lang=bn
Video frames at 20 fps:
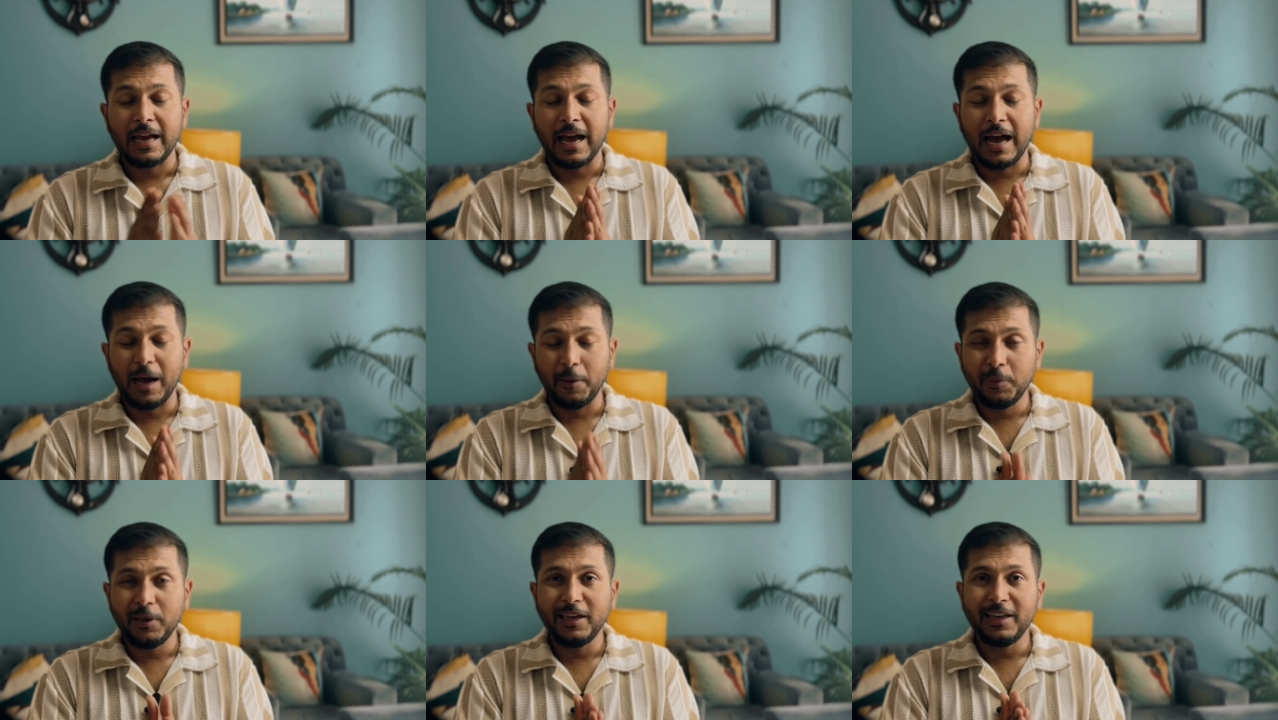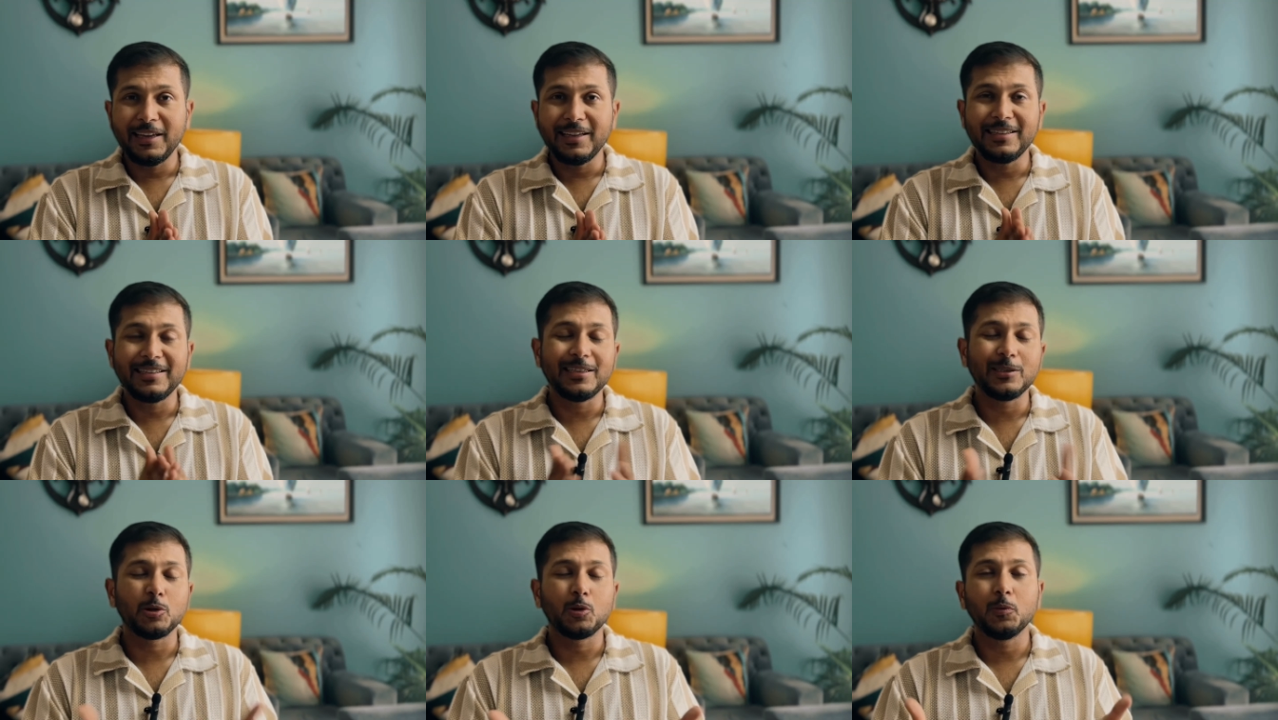আমি
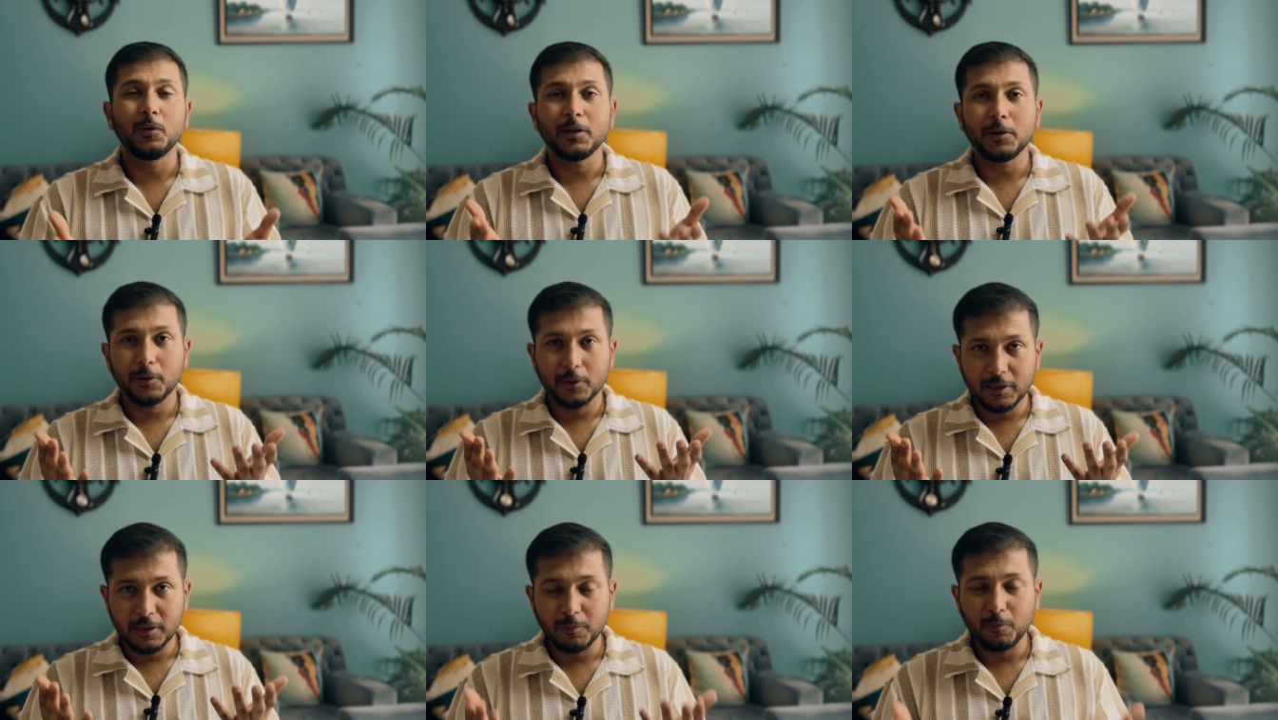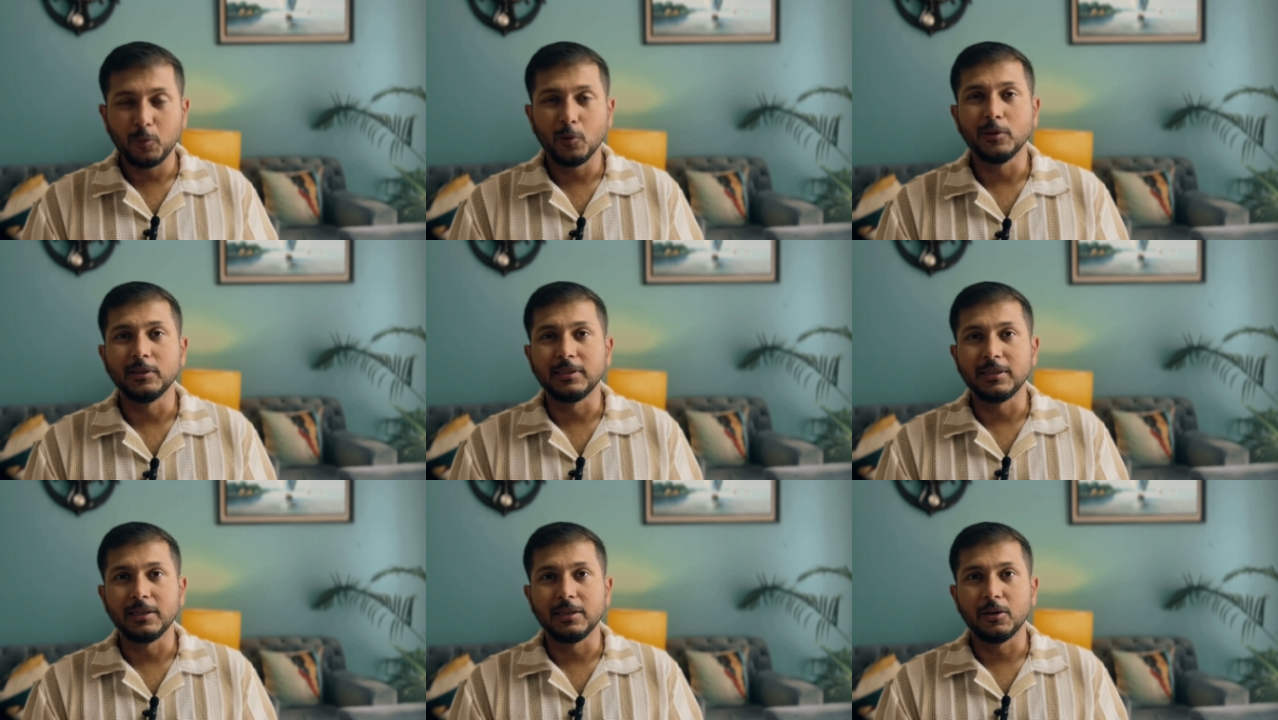যে সময় কথা
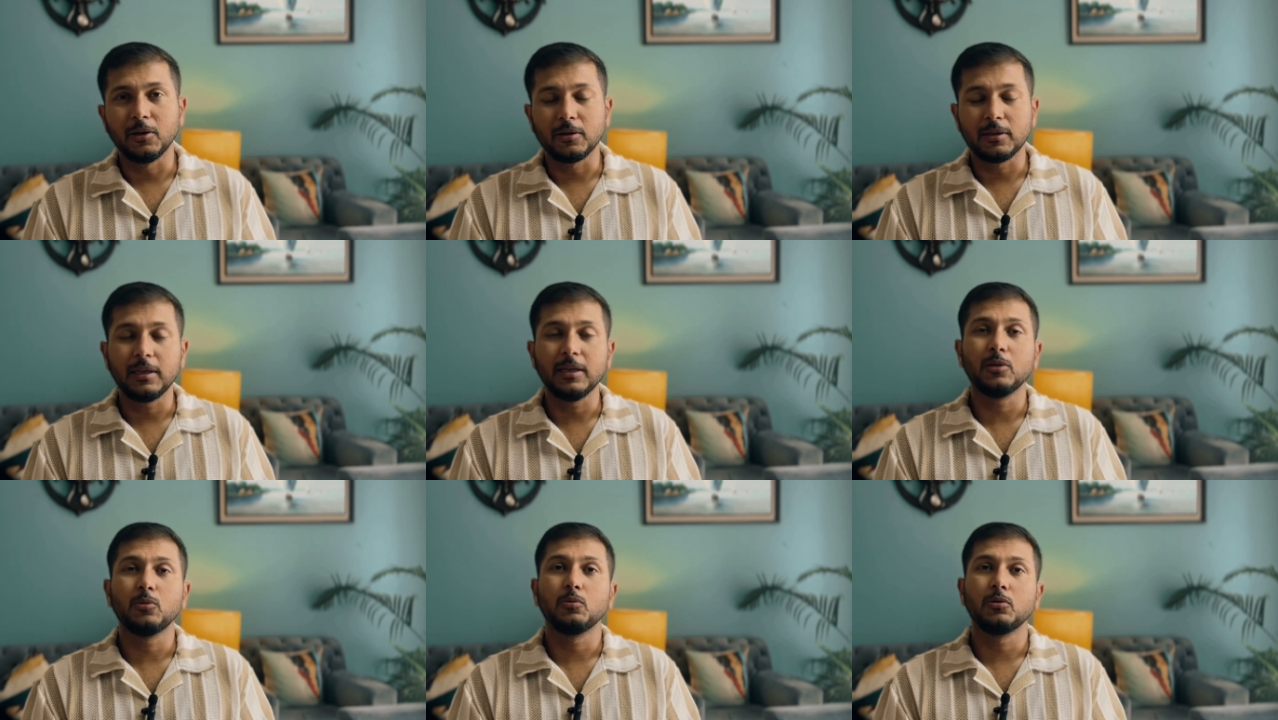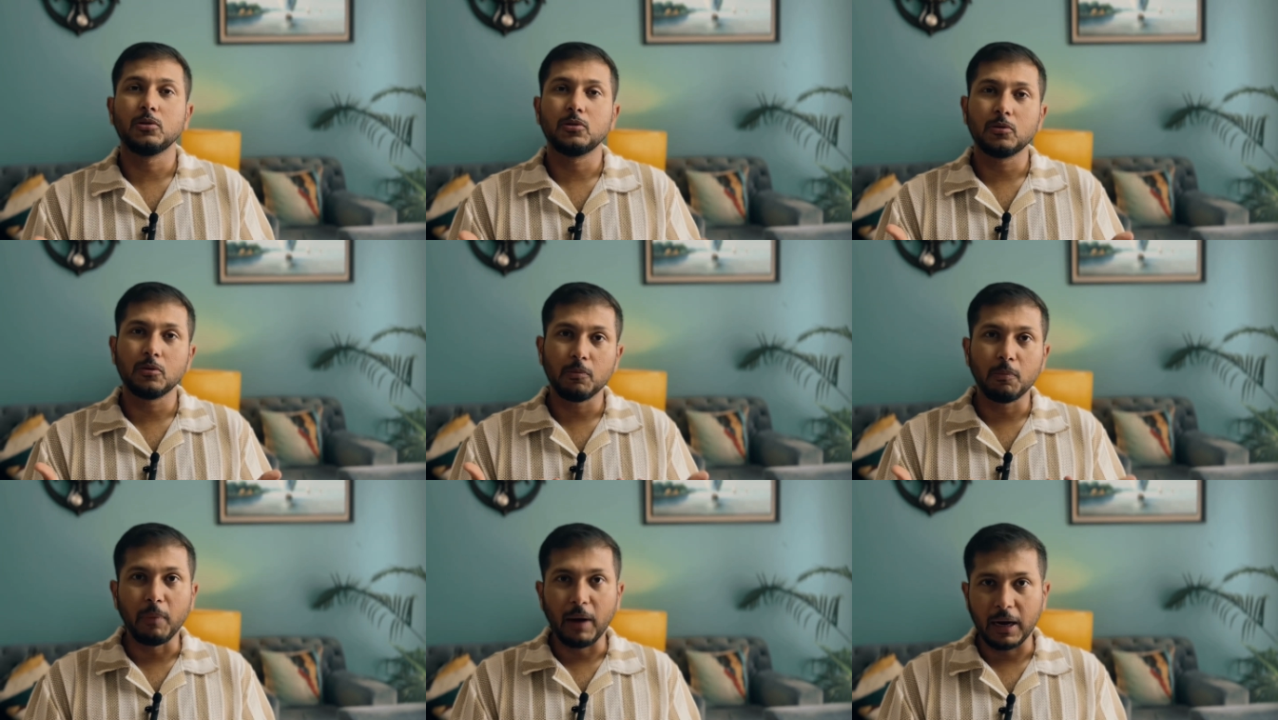বলছি অর্থাৎ
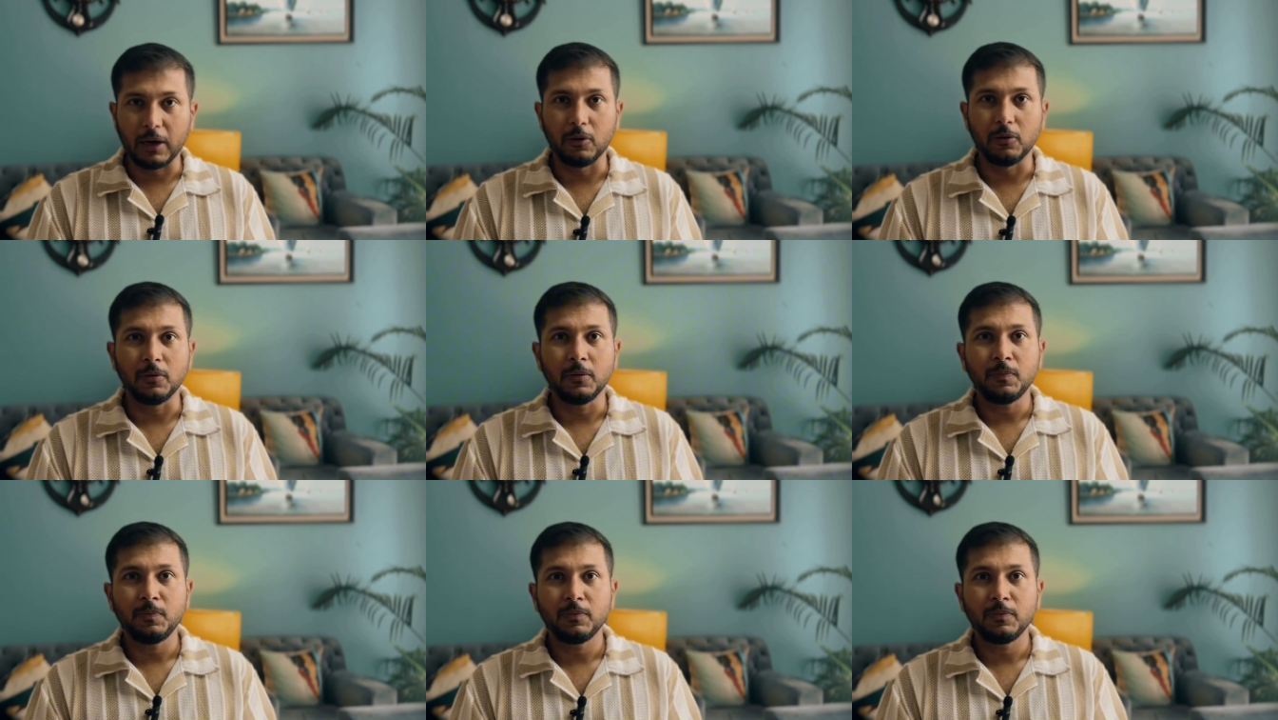উনিশশো বারো